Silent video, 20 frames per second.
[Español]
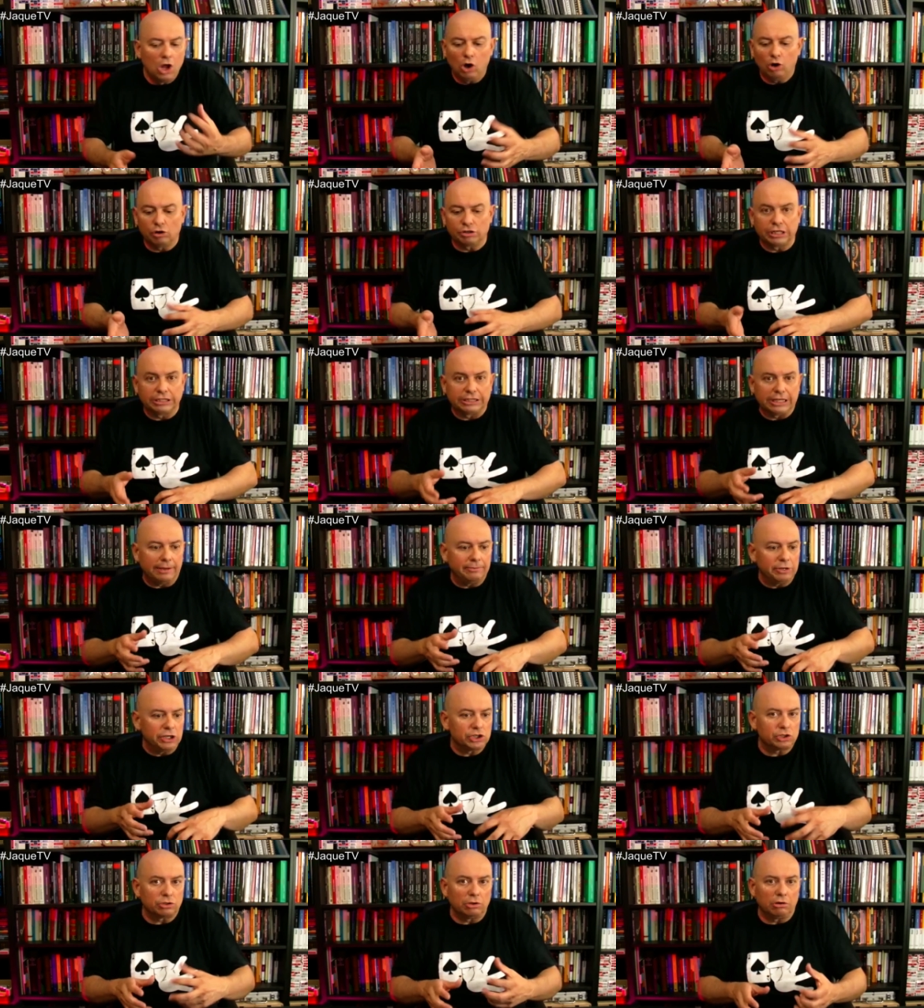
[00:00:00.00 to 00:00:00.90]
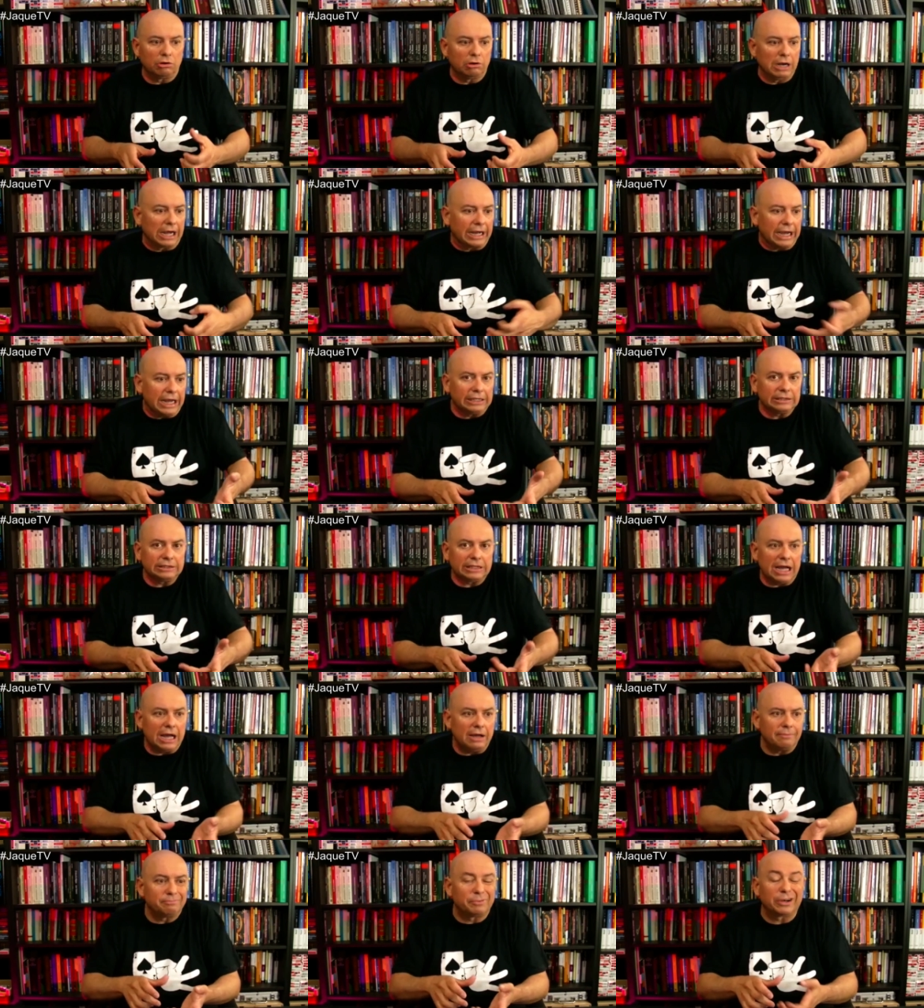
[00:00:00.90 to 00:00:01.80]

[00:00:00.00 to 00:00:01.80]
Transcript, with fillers: o se te ha visto la carta,